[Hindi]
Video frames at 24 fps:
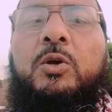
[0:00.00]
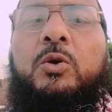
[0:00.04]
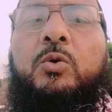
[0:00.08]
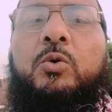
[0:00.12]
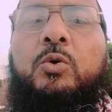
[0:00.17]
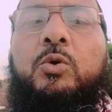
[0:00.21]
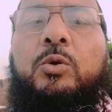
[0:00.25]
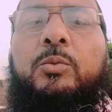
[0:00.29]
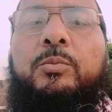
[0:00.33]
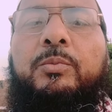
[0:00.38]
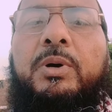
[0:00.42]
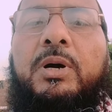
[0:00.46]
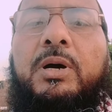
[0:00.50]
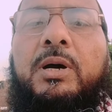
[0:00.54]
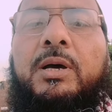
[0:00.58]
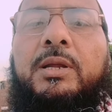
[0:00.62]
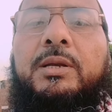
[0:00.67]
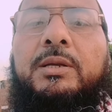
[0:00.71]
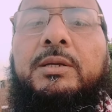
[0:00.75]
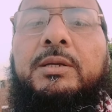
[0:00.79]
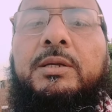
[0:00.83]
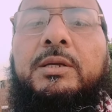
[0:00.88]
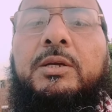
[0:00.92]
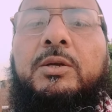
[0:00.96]

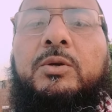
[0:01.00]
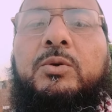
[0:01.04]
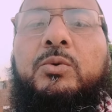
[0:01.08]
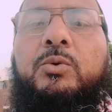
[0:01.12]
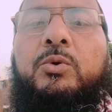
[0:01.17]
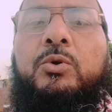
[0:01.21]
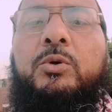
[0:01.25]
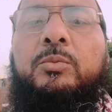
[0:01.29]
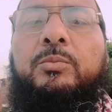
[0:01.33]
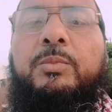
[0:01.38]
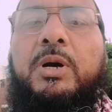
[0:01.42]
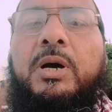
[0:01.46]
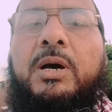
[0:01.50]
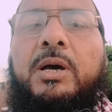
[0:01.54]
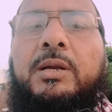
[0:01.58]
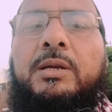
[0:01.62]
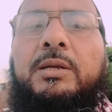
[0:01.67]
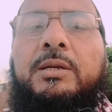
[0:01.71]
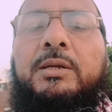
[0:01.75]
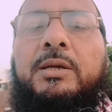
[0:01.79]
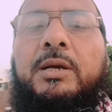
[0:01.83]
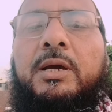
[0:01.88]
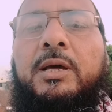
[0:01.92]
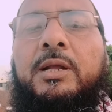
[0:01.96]
कुर्बानी
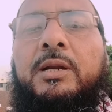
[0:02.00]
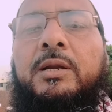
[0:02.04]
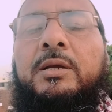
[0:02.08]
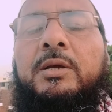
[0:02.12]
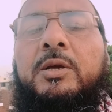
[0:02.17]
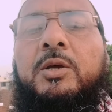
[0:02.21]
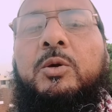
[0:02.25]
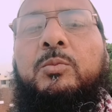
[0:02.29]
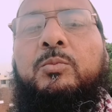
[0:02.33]
कुर्बानी हर